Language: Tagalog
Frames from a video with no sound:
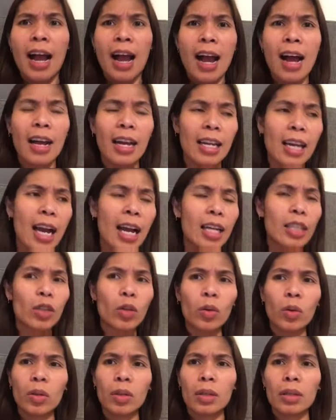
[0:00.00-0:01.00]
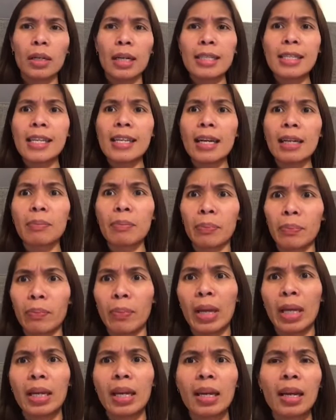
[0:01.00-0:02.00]
ah, kailangan kong, kasi
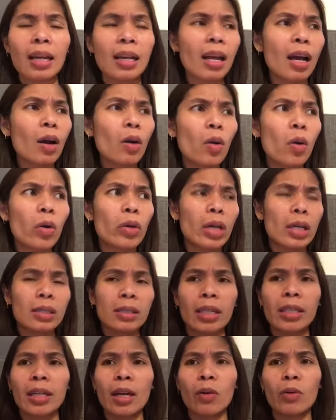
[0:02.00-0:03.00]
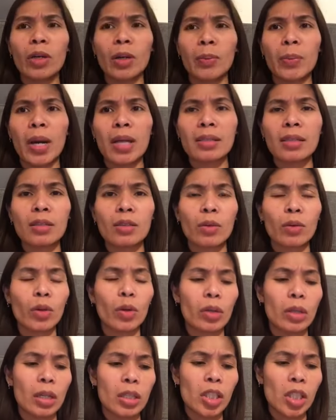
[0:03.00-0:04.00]
nag-medical na ako, nag-start na ako ng process ko
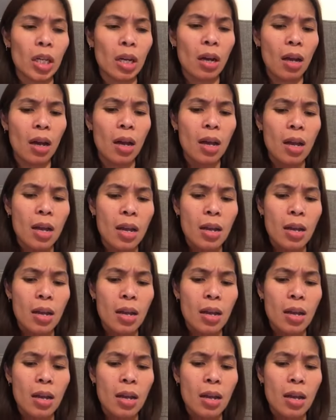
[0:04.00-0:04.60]
doon, at saka,